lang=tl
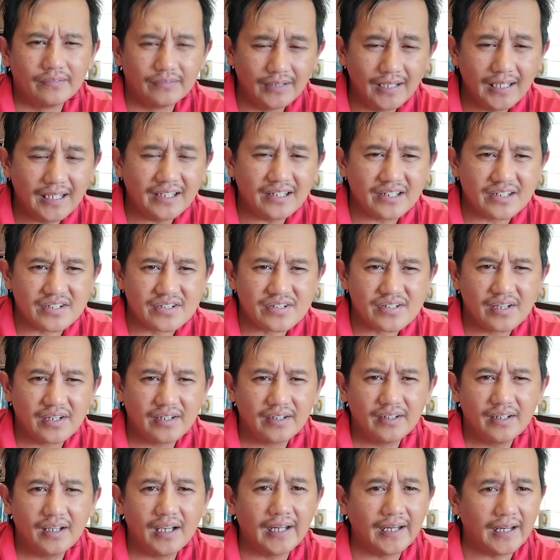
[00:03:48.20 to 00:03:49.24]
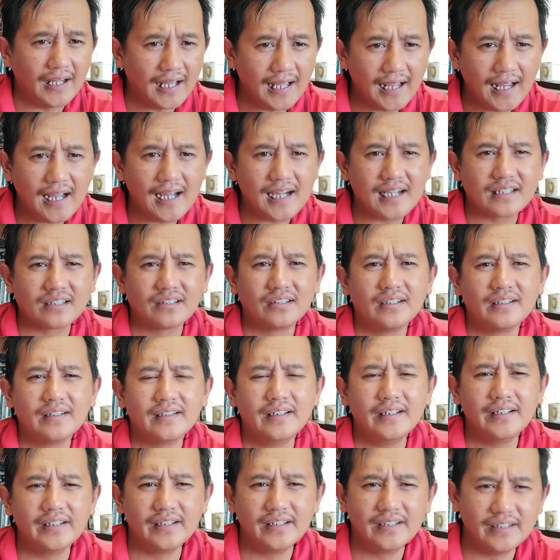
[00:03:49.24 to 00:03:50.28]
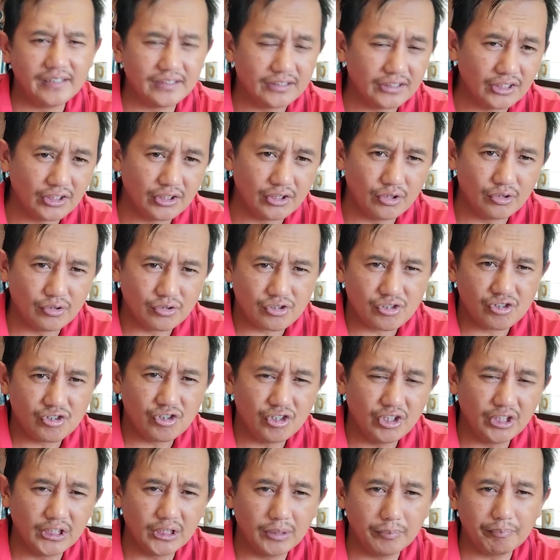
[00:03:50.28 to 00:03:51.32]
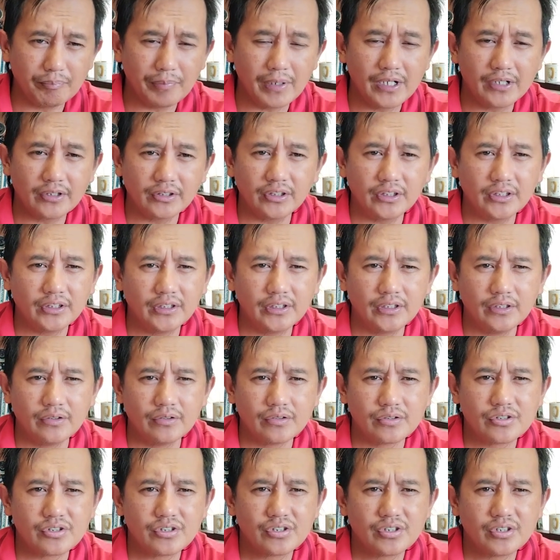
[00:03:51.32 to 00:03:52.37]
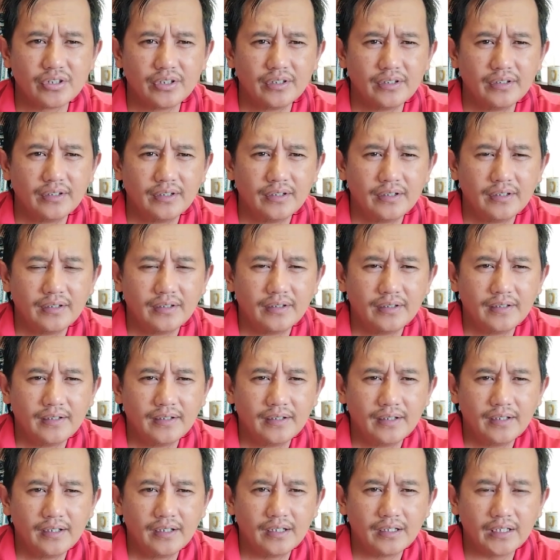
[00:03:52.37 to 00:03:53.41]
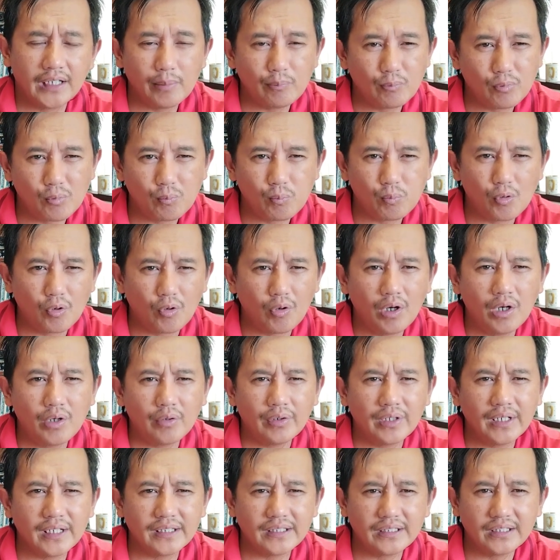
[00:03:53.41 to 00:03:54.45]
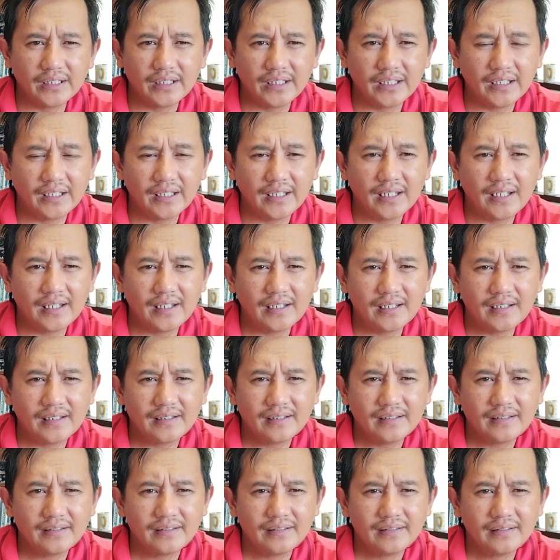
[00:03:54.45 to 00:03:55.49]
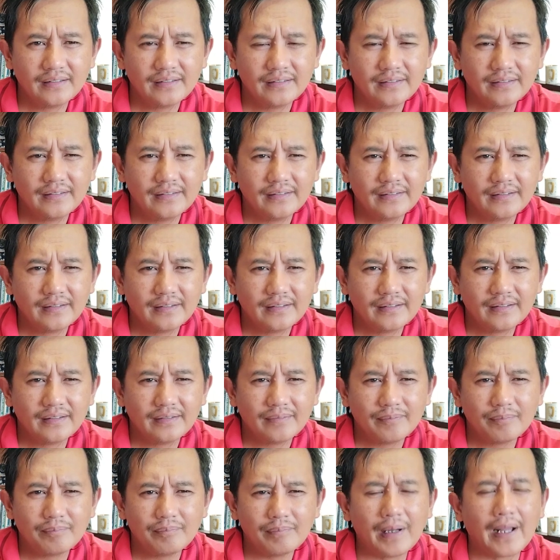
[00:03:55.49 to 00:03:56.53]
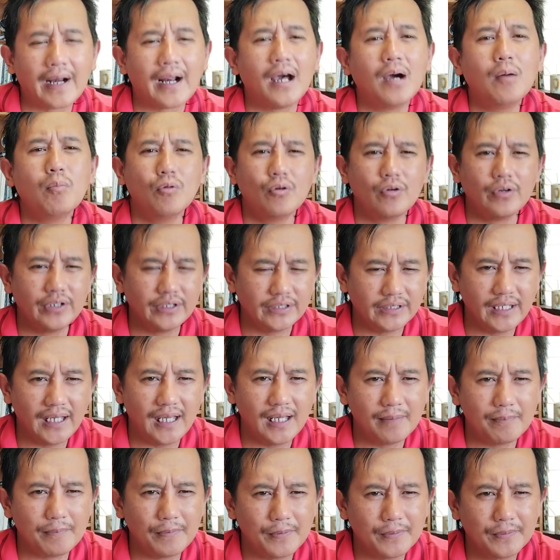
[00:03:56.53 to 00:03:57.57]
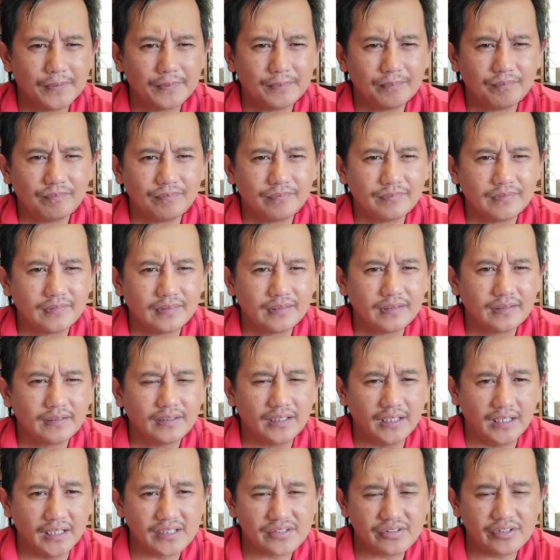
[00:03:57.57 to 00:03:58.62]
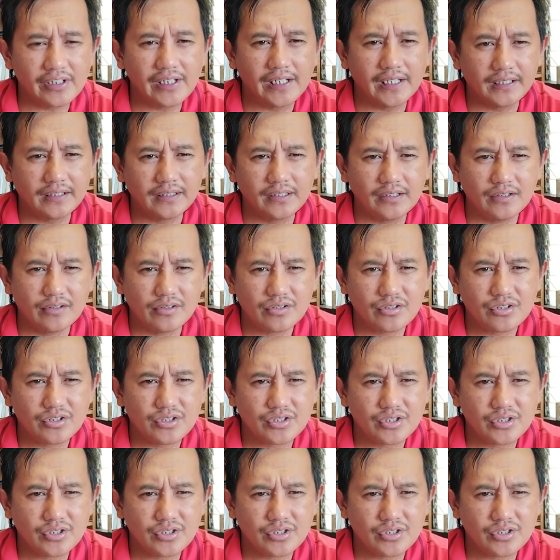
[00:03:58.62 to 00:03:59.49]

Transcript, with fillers: That is an act iti Dios, iti part iti Dios. Ngay pukpukaw na iti kina parabol iti apo. Kinasaya iti Dios.